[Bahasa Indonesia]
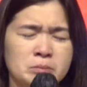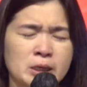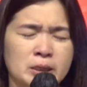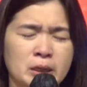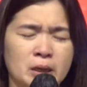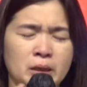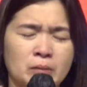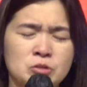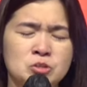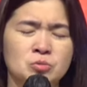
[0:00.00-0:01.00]
jadikan
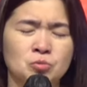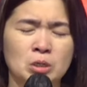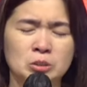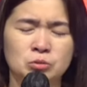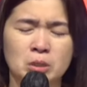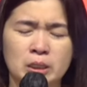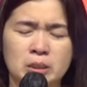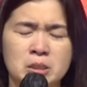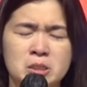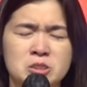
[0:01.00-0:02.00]
kami semua
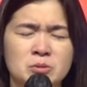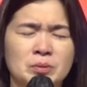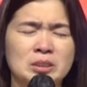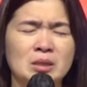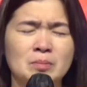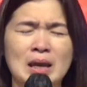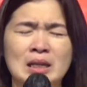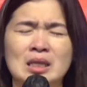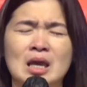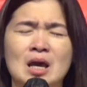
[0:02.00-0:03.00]
Tuhan seperti
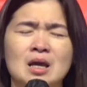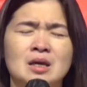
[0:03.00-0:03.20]
Maria